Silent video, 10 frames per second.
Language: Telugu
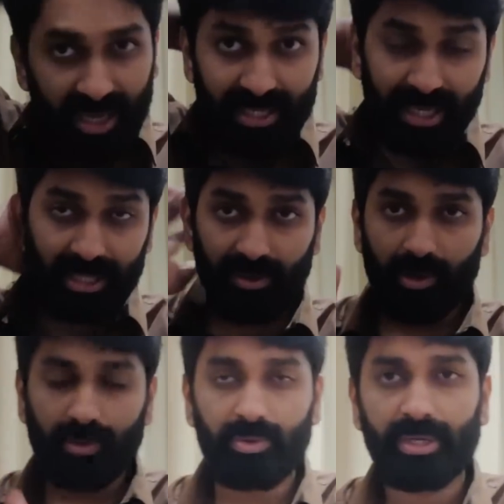అది
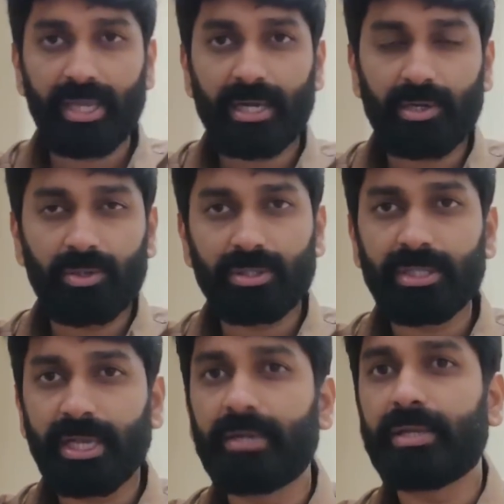ఎంతవరకు రియాక్ట్
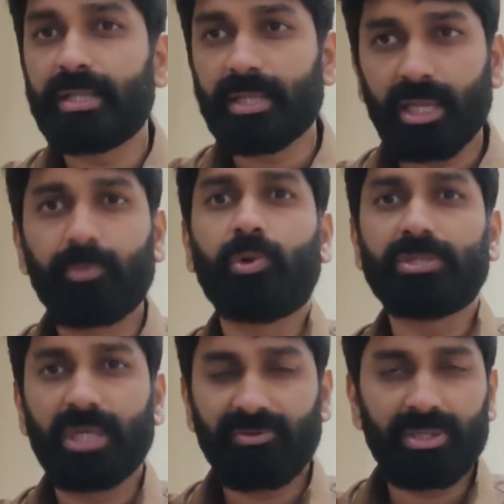అవుతుంది ఏంటి అనేది రేపు
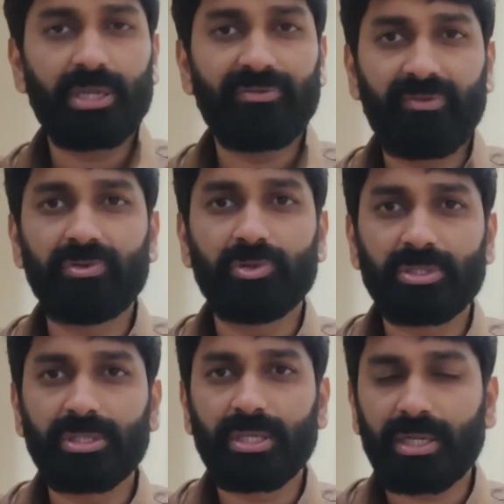ఒకసారి వెదర్
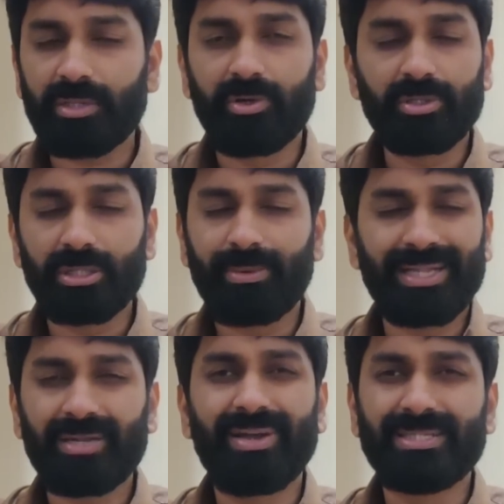చూసిన తర్వాత అర్థమవుతుంది
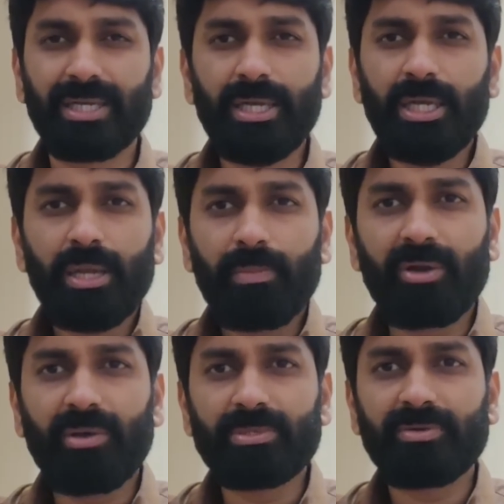బట్ అదర్వైజ్
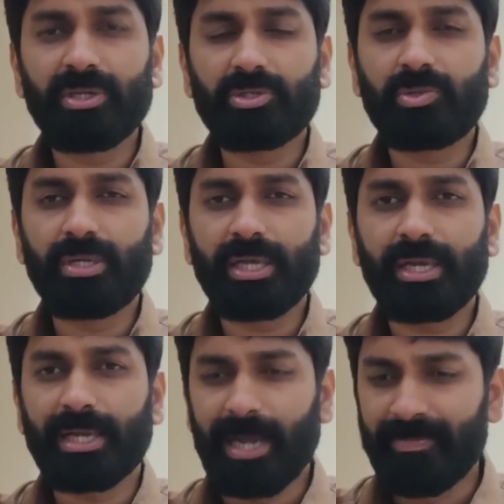మనం అబ్జర్వ్ చేసుకుంటే
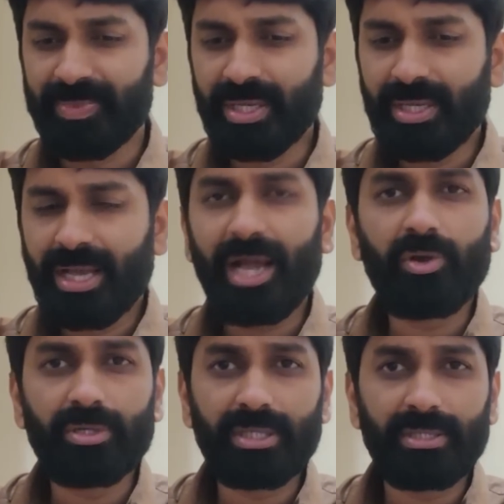కనుక ఐ
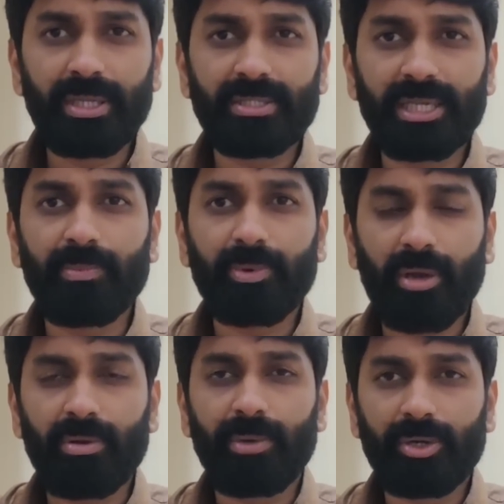డోంట్ థింక్ దెర్ ఇస్ ఎనీ
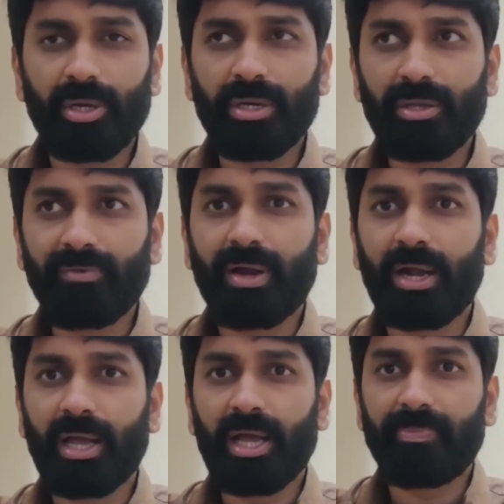ప్రాబ్లమ్ ఎట్ ఆల్
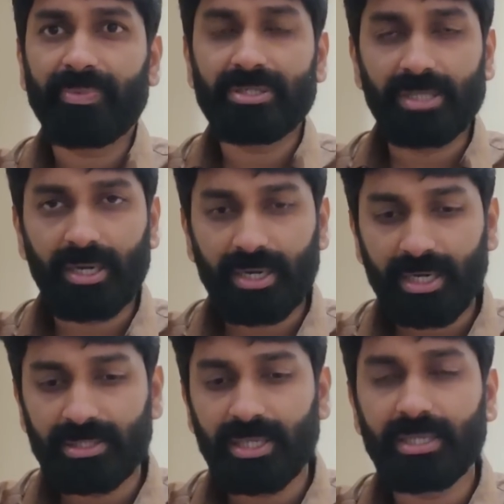ఇవాళ సన్
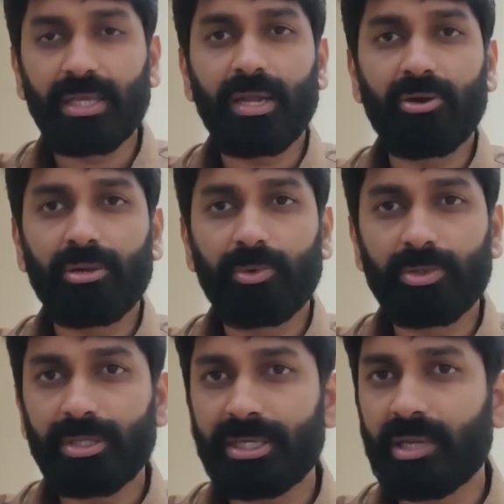రైజ్ అనేది ఎలా
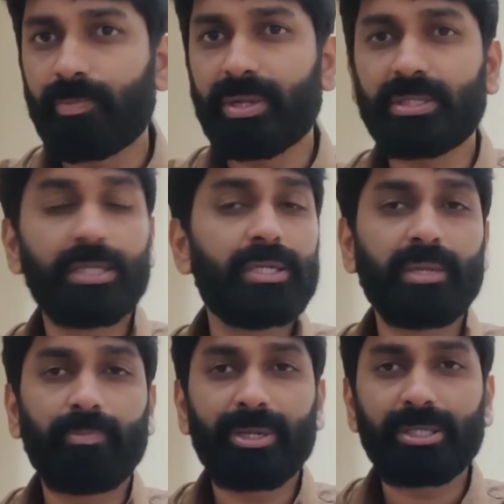ఉండబోతుంది టెంపరేచర్
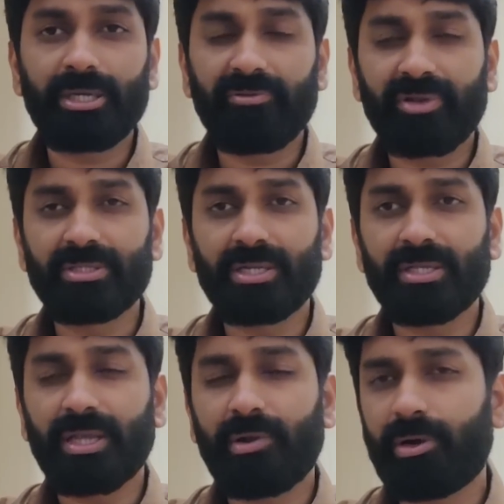అనేది టెంపరేచర్ డిఫరెన్స్
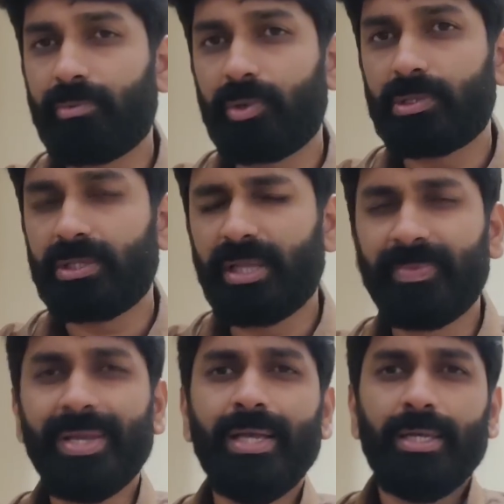అనేది ఎలా ఉండబోతుంది
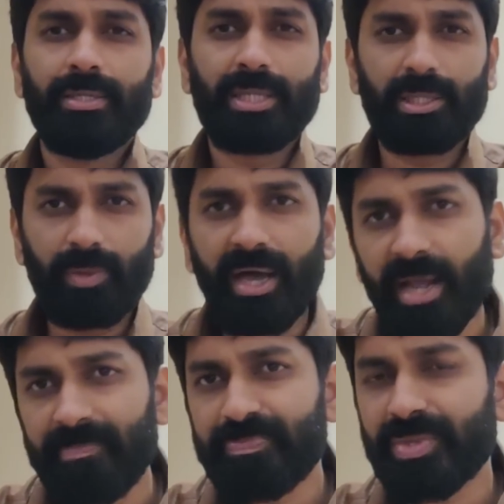
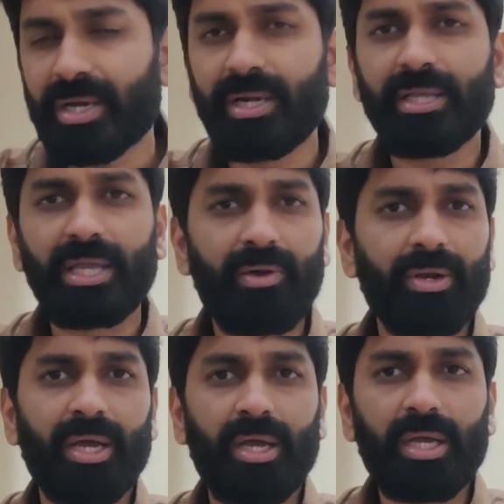తద్వారా అక్కడ
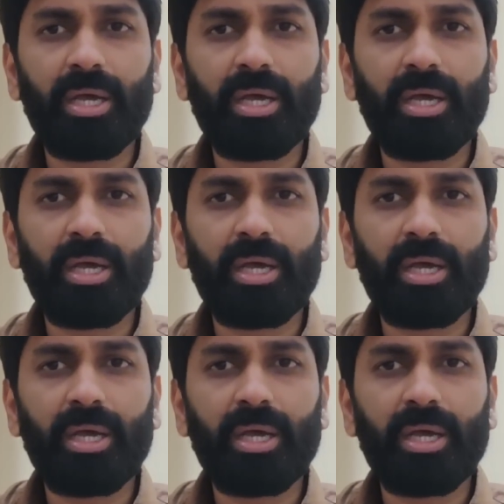ఇంకేమన్నా